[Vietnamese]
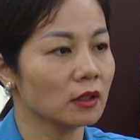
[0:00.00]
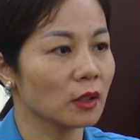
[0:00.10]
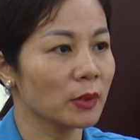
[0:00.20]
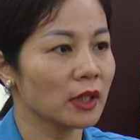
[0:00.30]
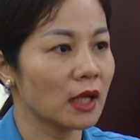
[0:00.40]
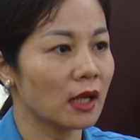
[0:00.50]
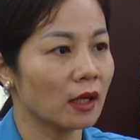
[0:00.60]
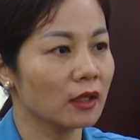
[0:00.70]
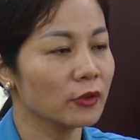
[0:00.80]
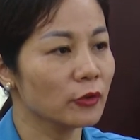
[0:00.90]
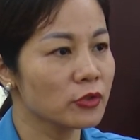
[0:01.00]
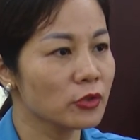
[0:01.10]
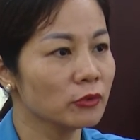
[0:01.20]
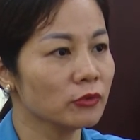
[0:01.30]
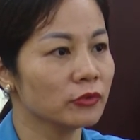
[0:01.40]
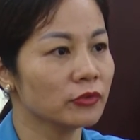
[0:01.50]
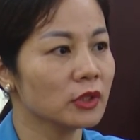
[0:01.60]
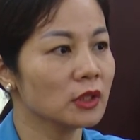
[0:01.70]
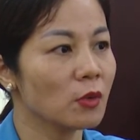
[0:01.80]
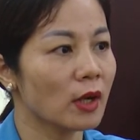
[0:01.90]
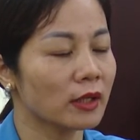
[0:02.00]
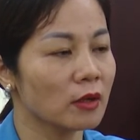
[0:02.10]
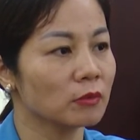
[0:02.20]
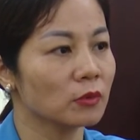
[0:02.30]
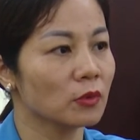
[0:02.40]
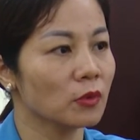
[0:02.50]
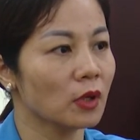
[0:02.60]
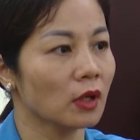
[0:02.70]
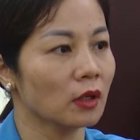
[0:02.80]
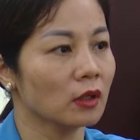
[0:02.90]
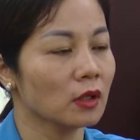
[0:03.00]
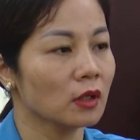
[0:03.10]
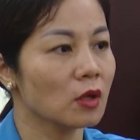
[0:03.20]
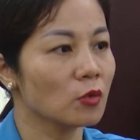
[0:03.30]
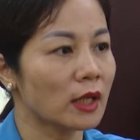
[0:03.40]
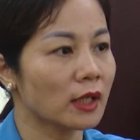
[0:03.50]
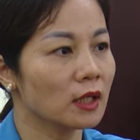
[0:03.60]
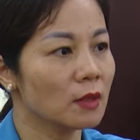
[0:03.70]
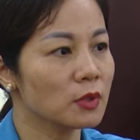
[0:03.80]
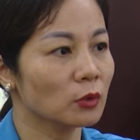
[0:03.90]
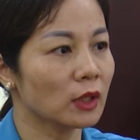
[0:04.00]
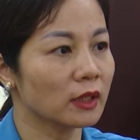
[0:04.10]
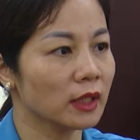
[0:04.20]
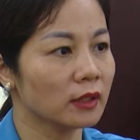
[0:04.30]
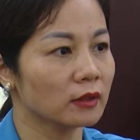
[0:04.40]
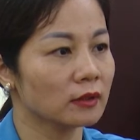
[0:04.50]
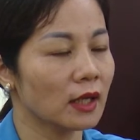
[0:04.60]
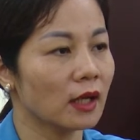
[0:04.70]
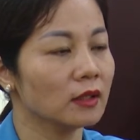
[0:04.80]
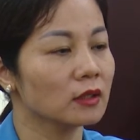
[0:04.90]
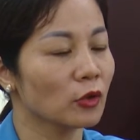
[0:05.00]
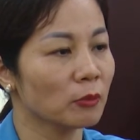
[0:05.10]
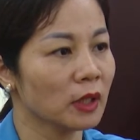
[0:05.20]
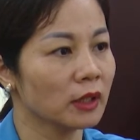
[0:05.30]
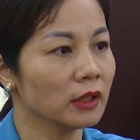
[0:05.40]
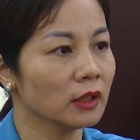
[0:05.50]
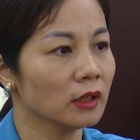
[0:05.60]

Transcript: Đặc biệt là các cái nội dung, phương thức hoạt động của công đoàn các cấp trong toàn tỉnh đã được đổi mới